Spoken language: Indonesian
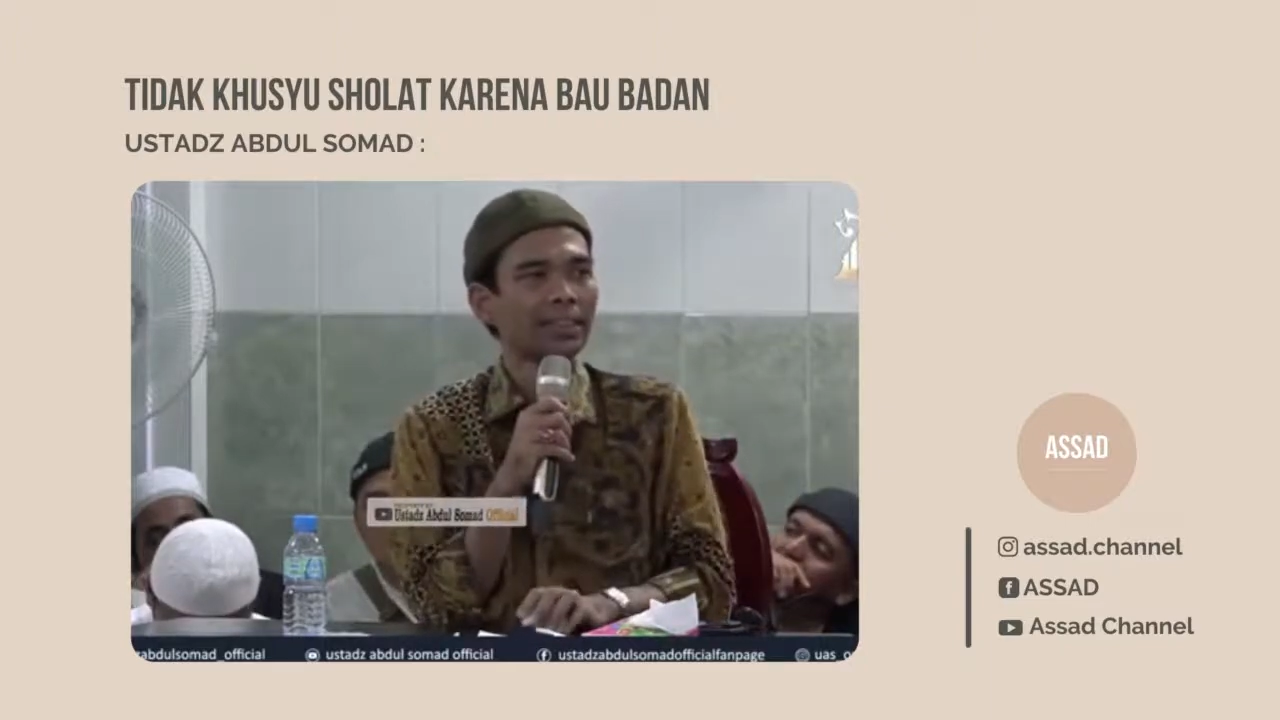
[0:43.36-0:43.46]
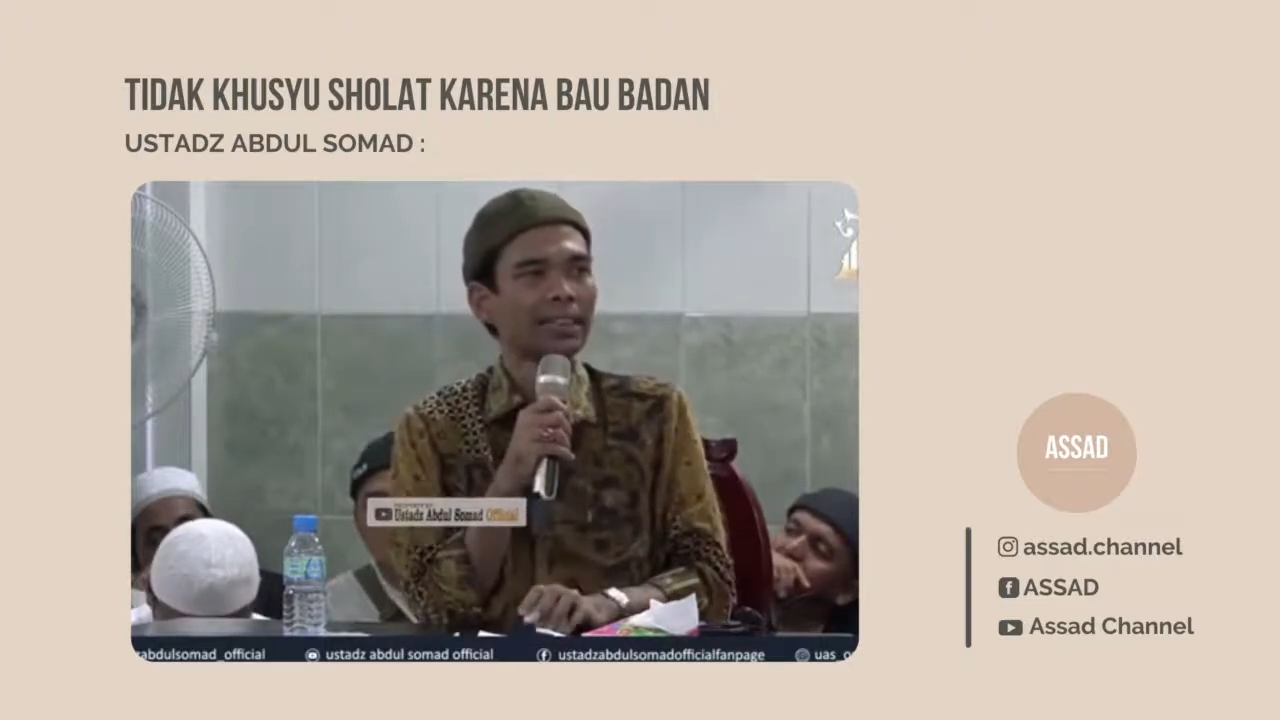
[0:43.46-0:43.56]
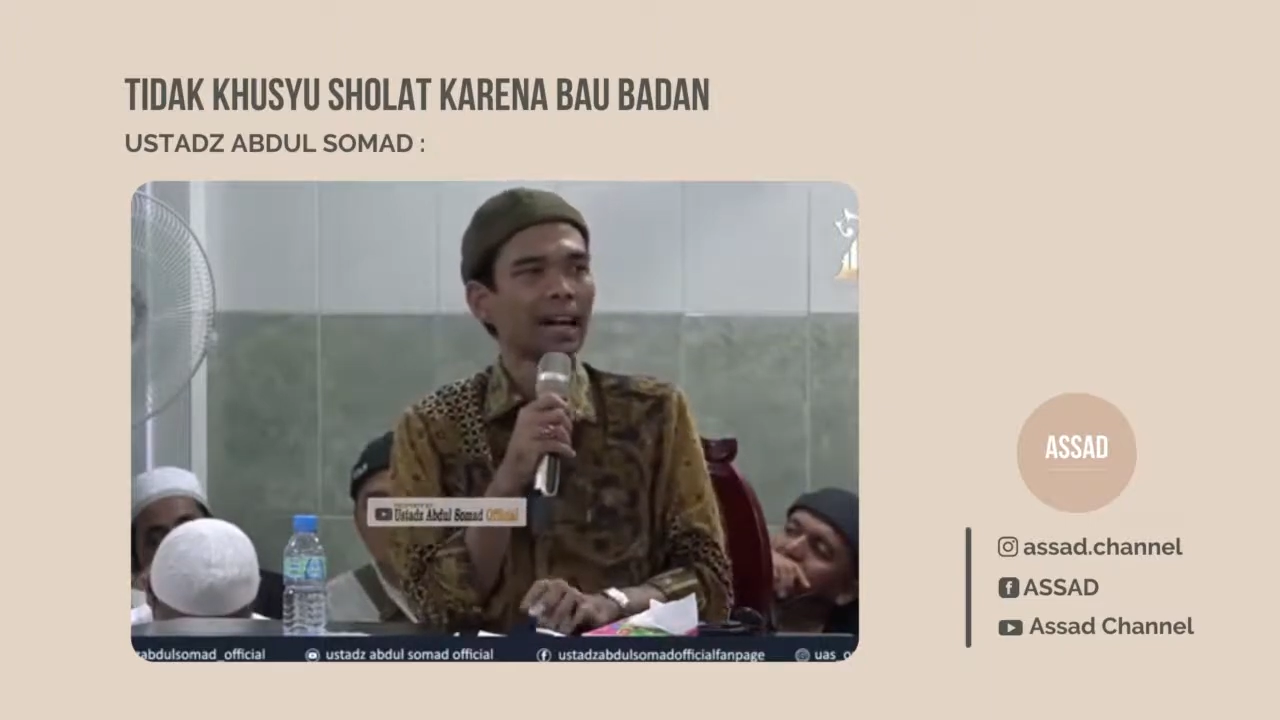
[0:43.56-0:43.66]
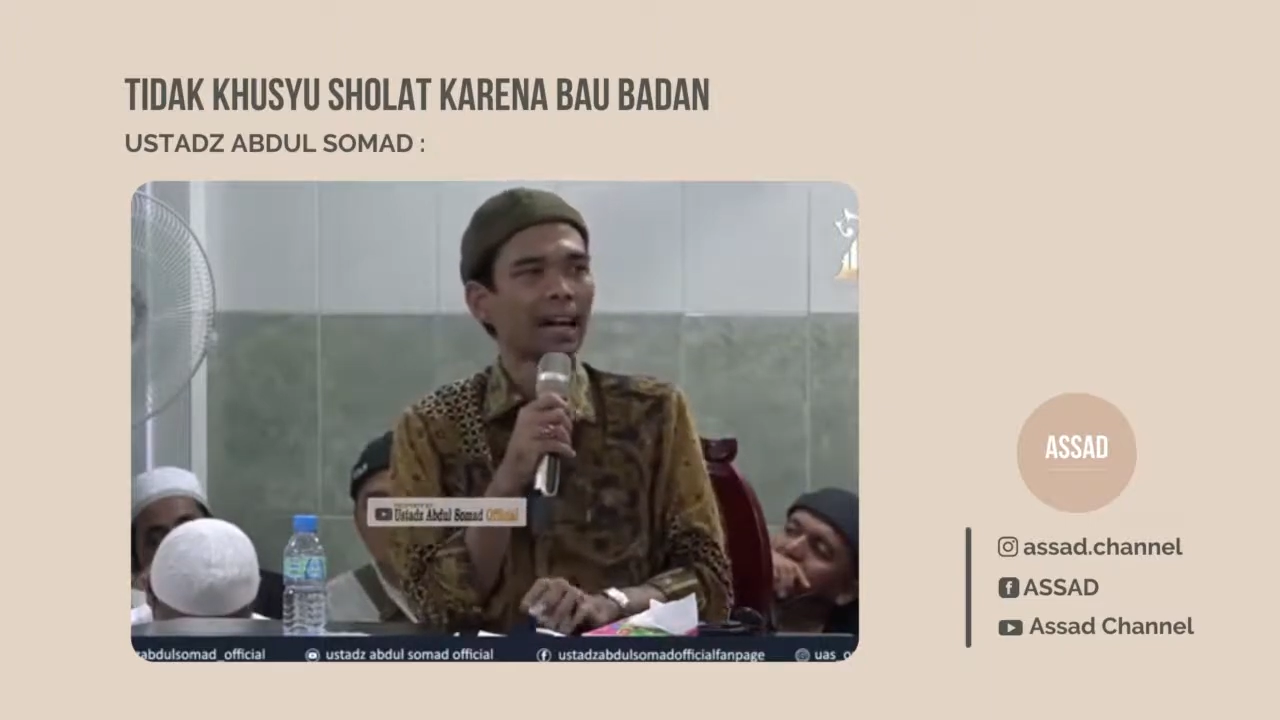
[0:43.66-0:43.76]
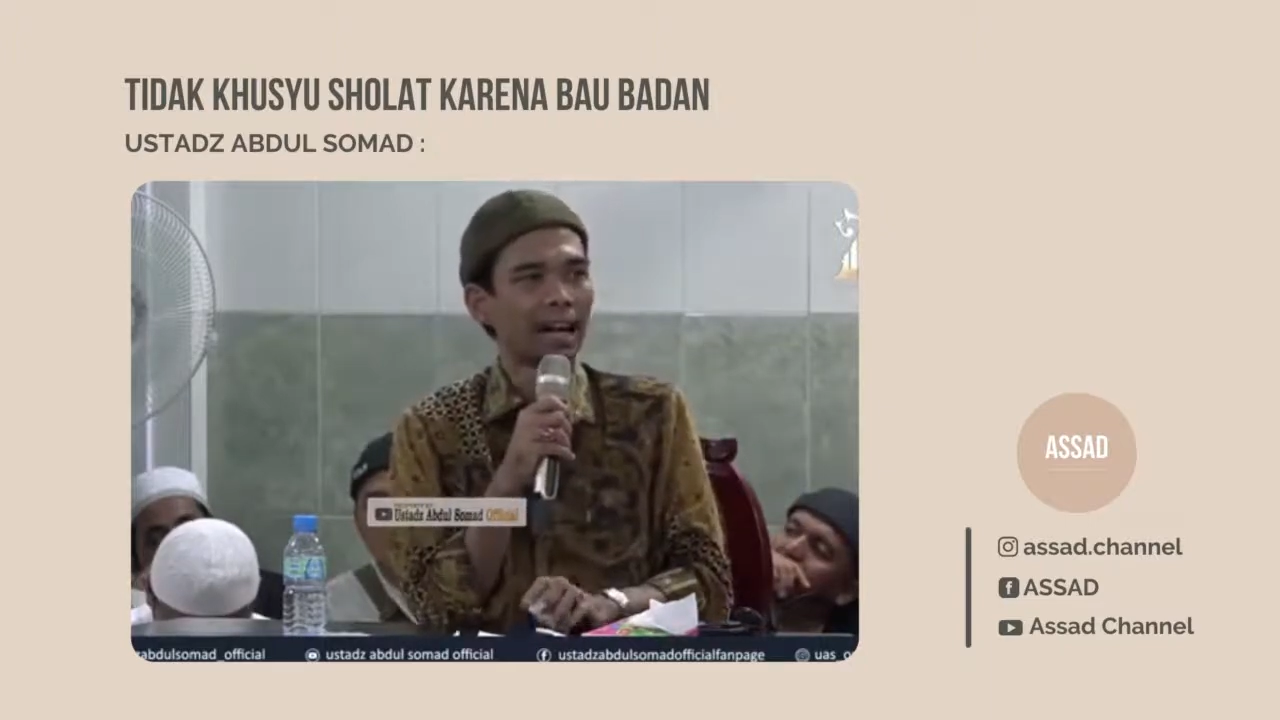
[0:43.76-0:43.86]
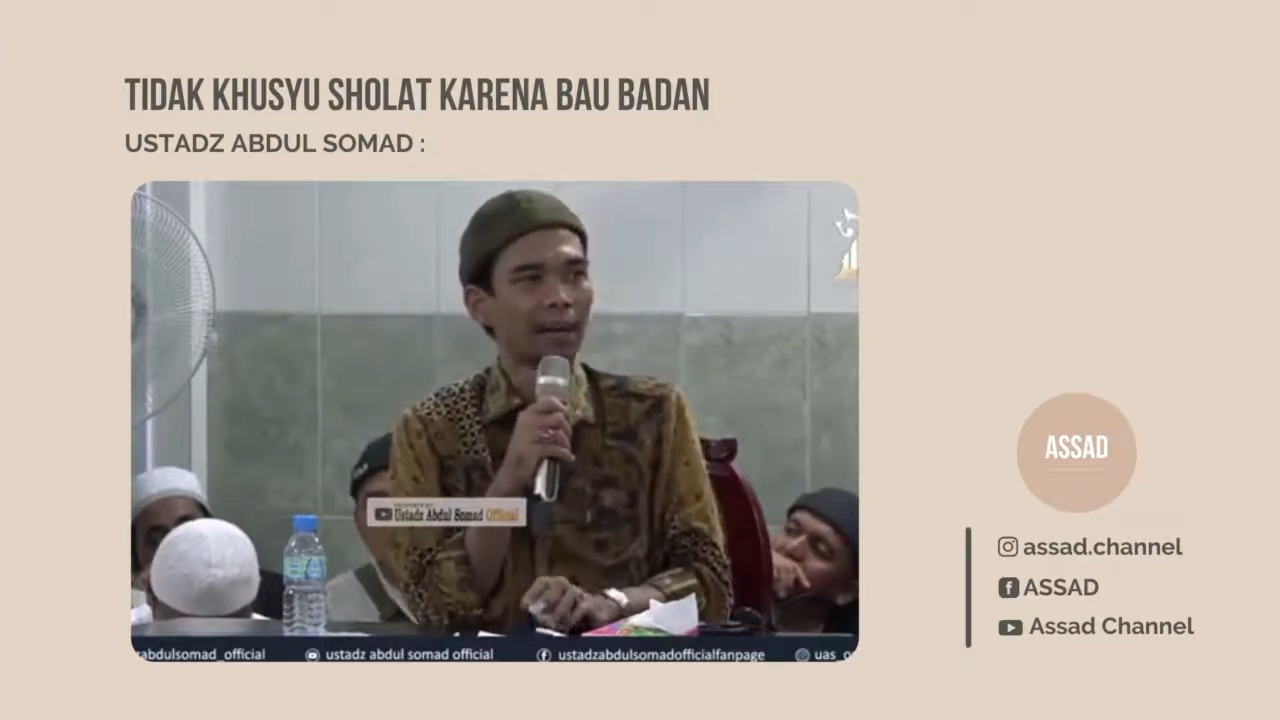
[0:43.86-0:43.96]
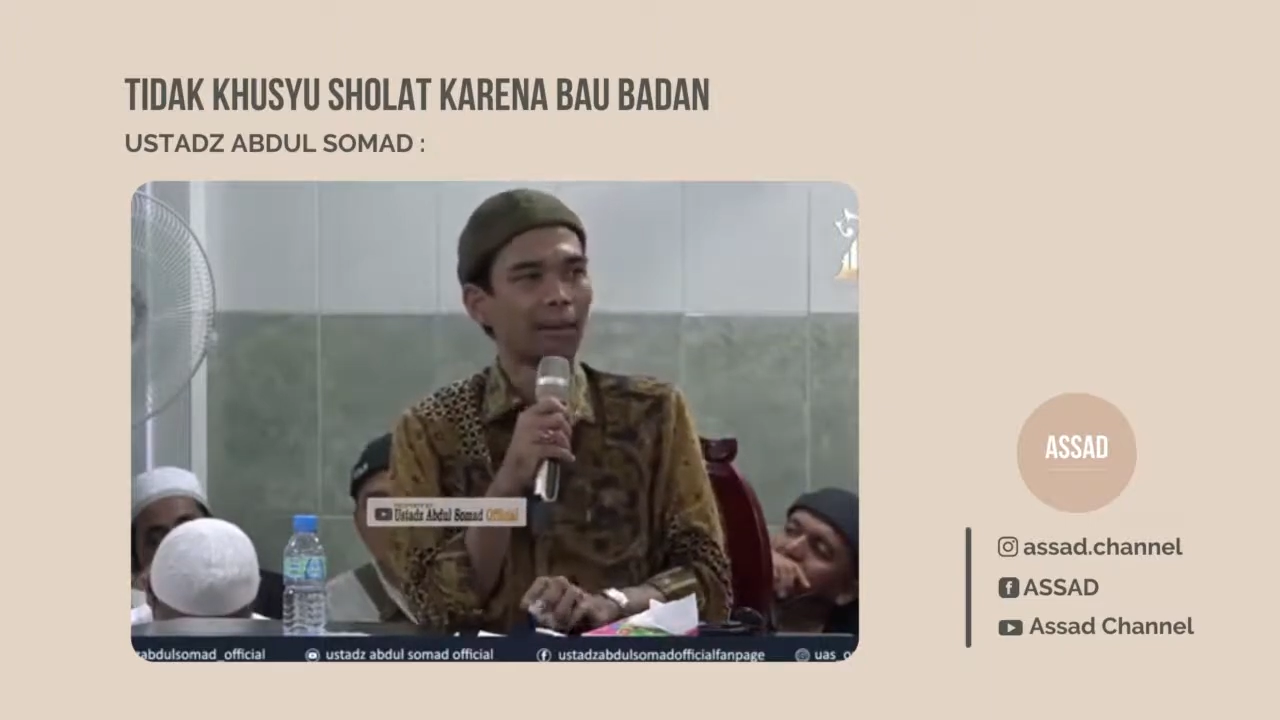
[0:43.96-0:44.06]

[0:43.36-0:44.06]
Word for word: jangan